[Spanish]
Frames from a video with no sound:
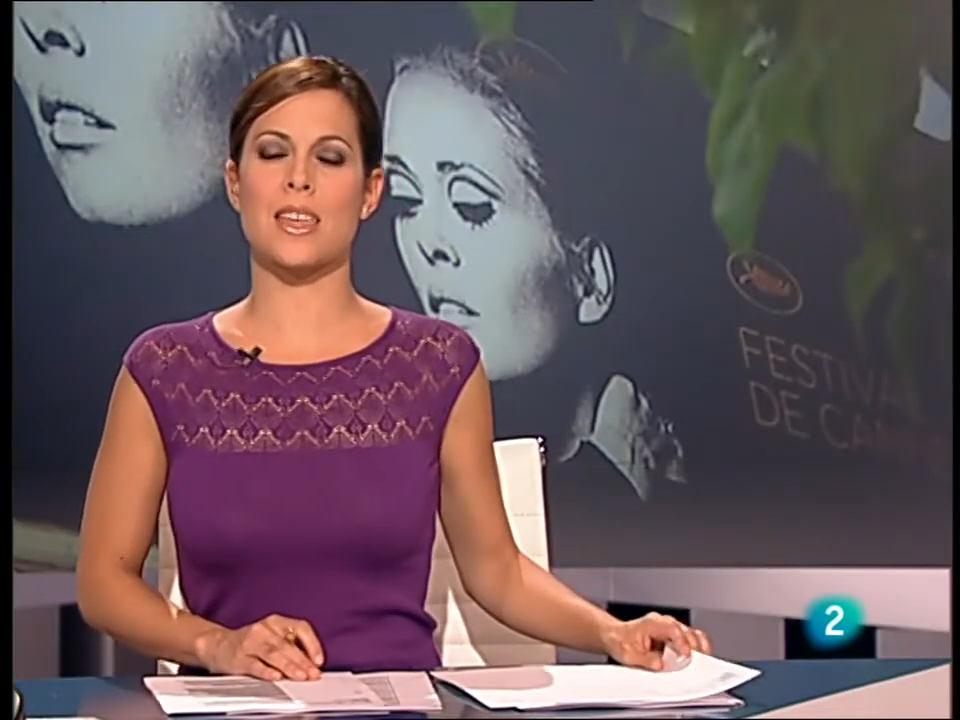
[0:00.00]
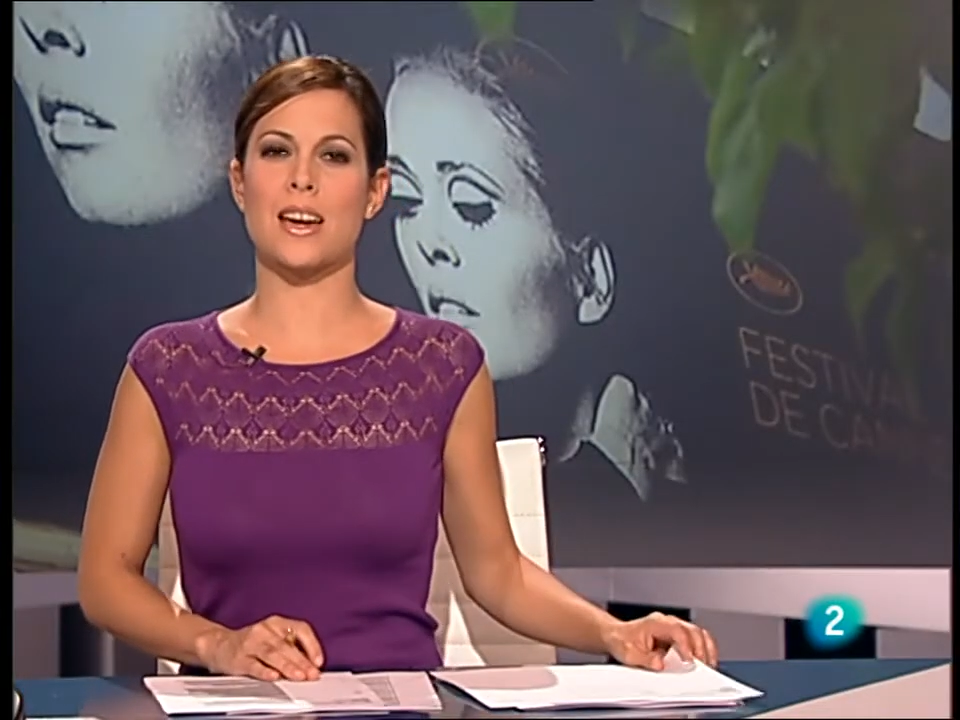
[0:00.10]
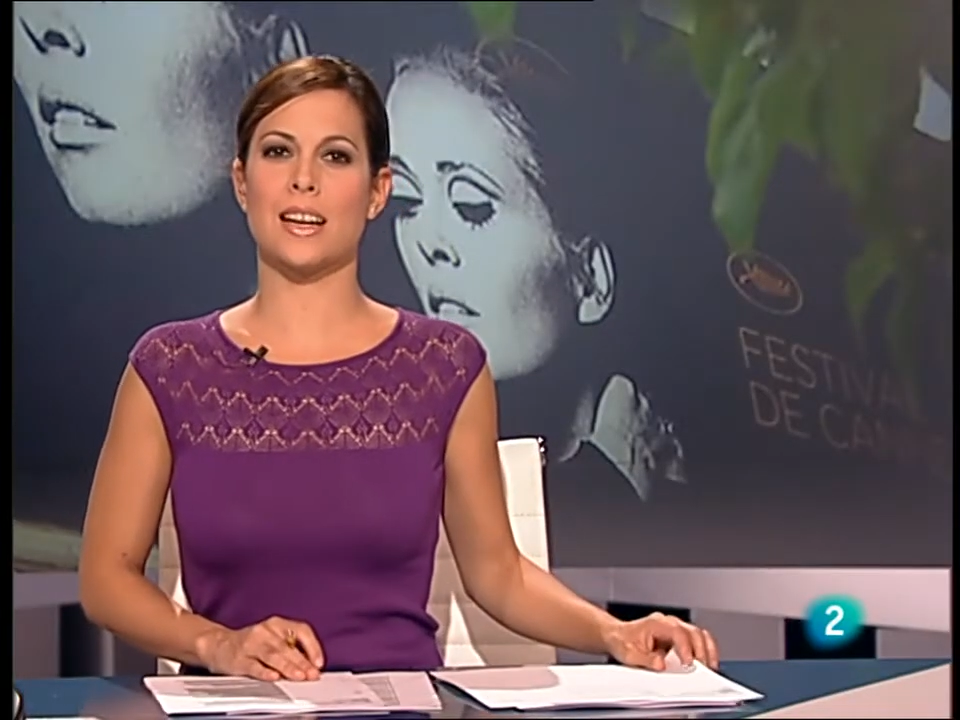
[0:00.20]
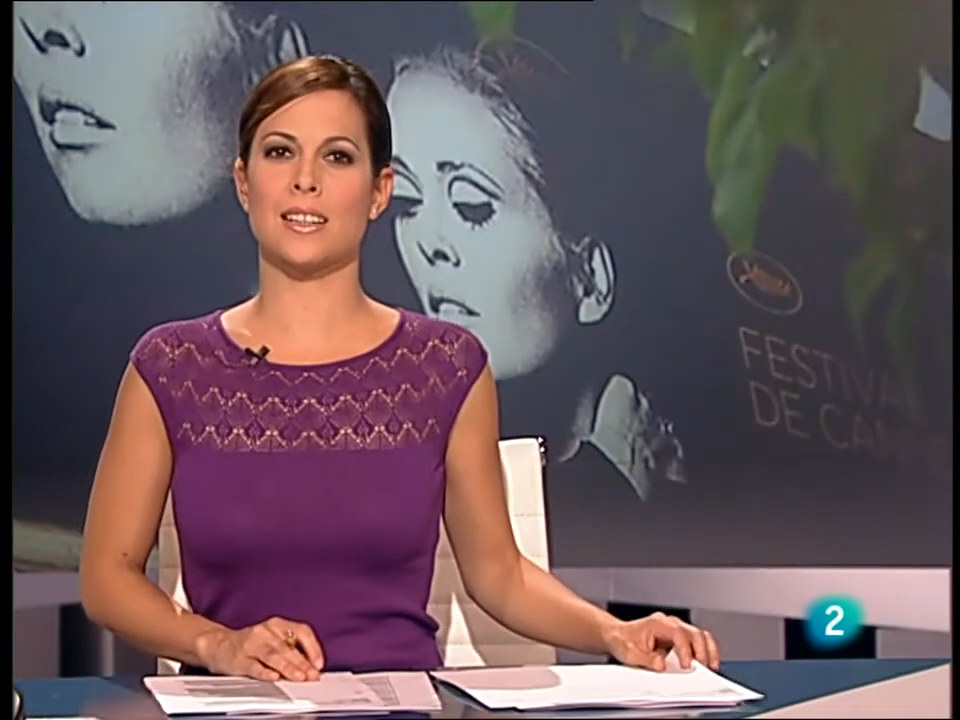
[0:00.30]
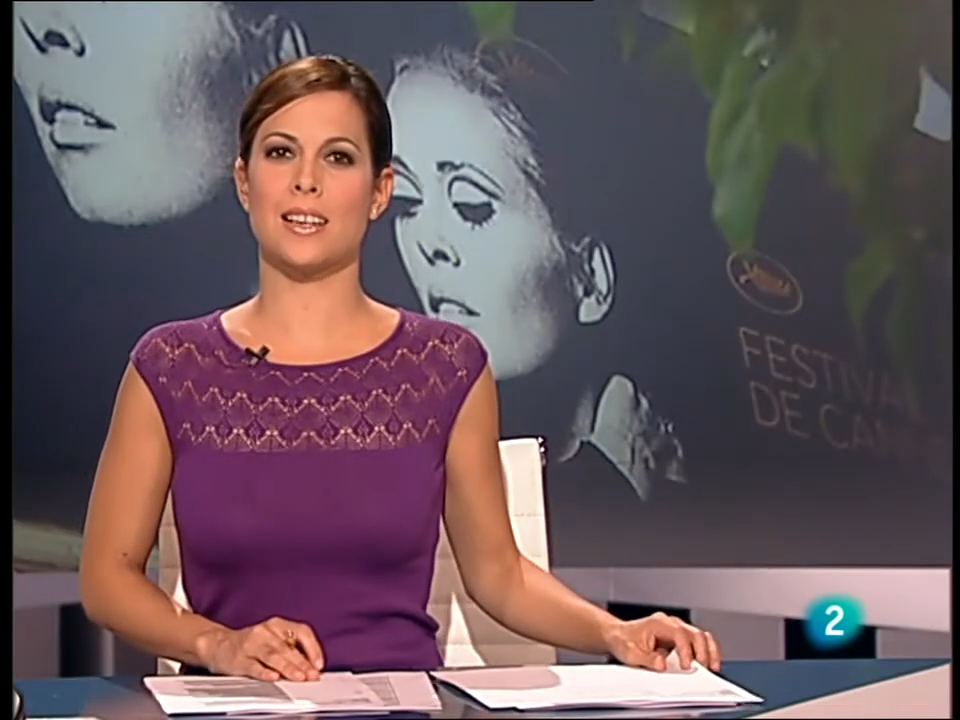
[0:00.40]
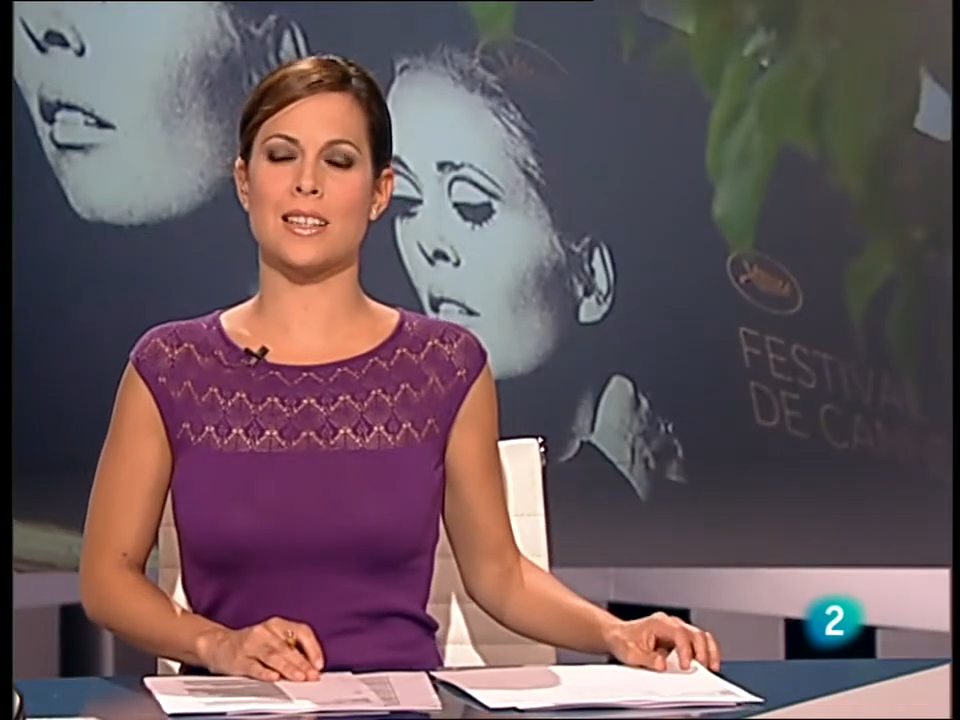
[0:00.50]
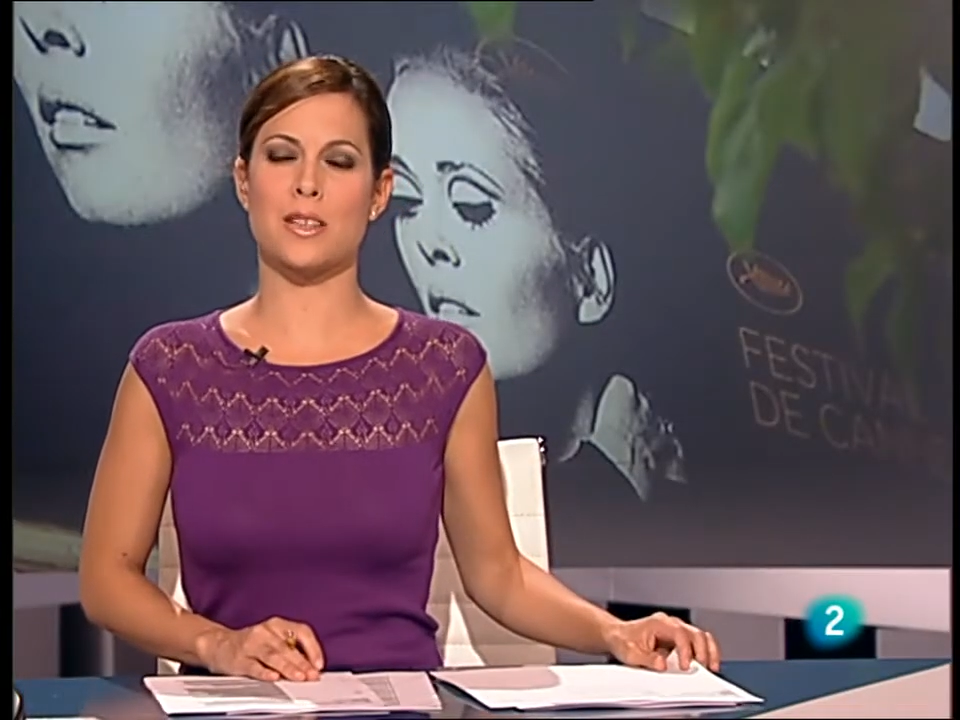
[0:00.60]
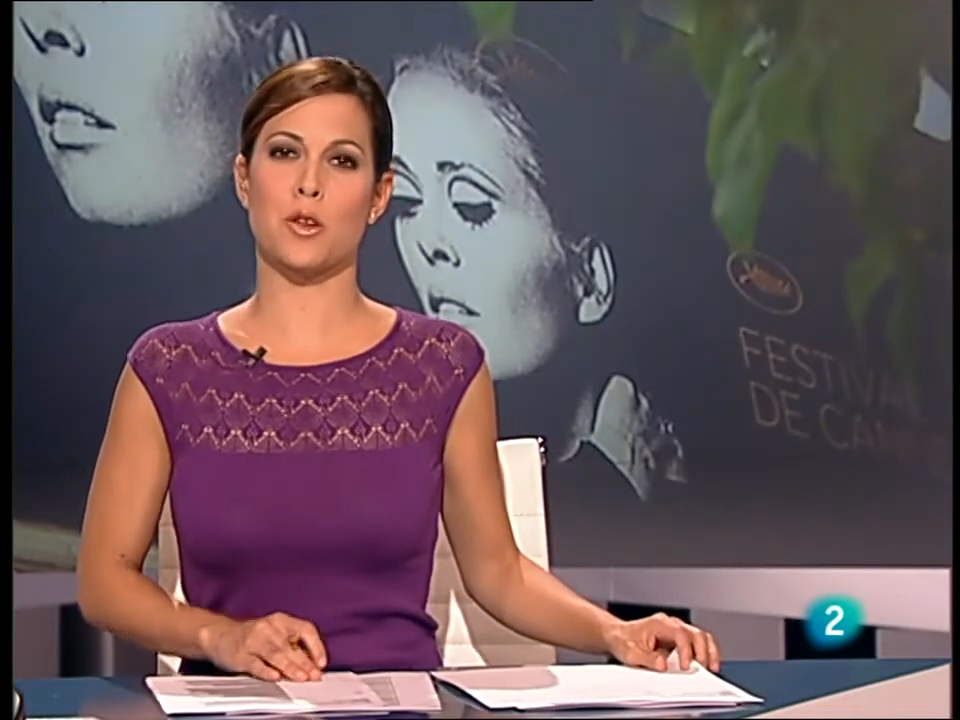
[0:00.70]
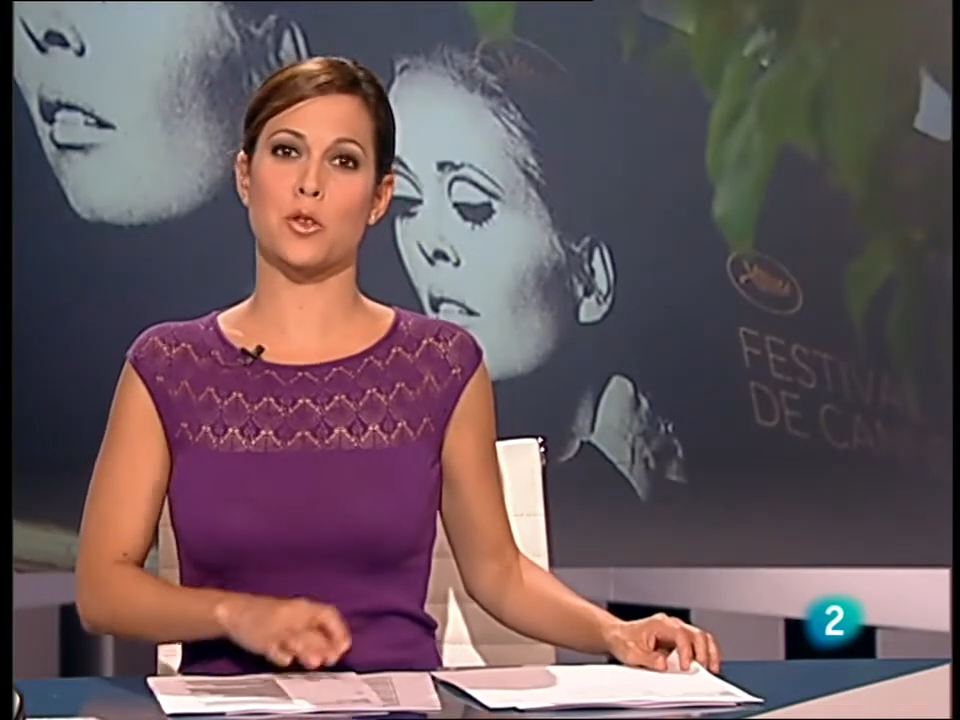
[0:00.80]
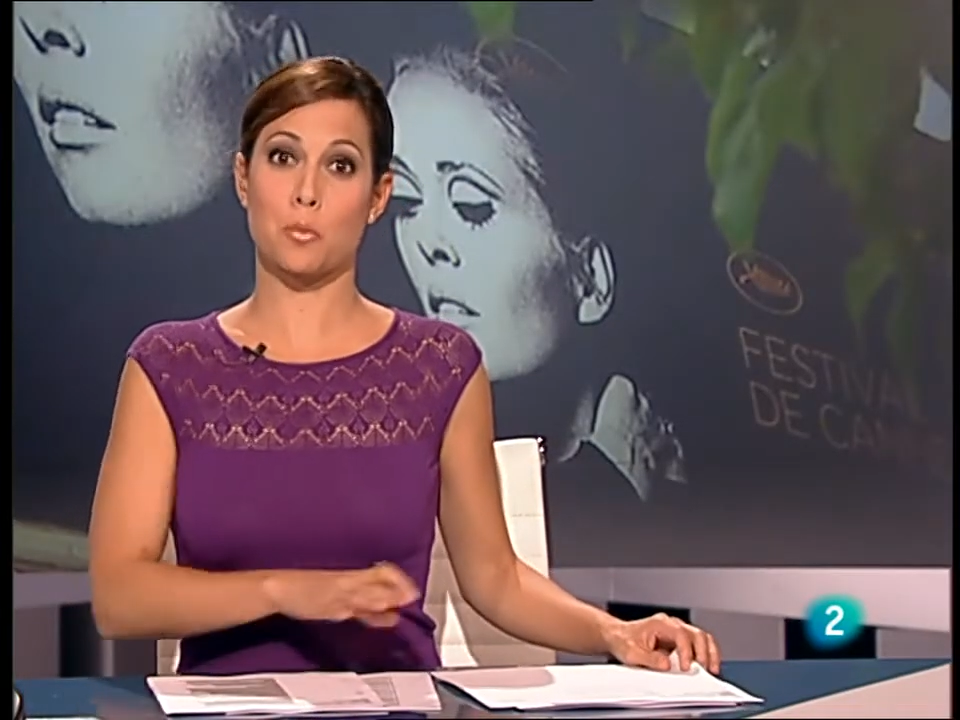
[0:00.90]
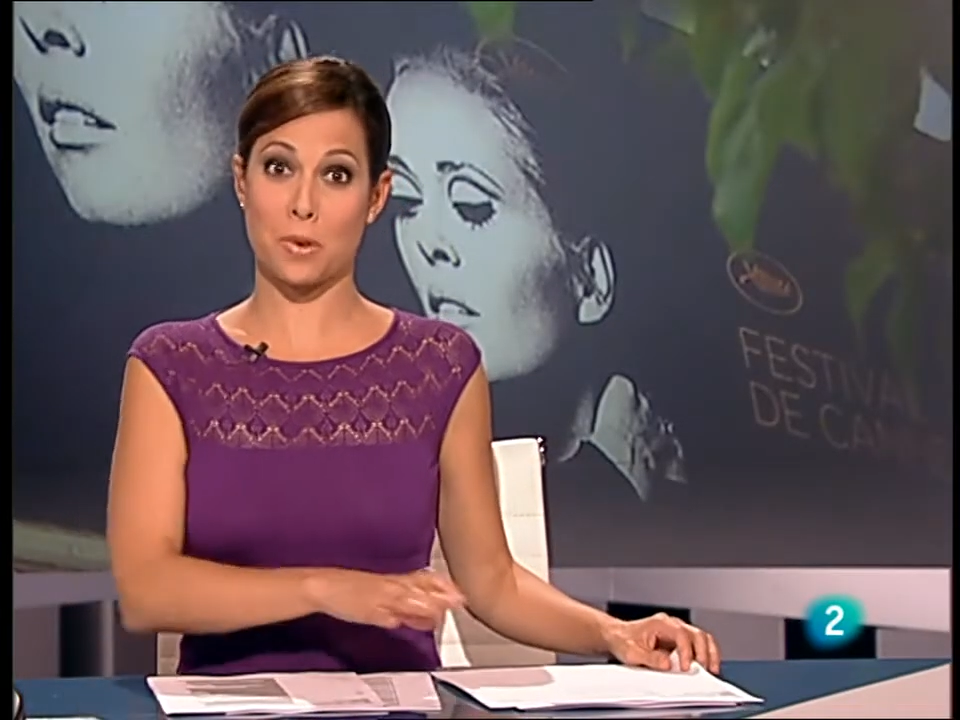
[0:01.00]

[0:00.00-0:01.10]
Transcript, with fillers: de Cannes ha sido otro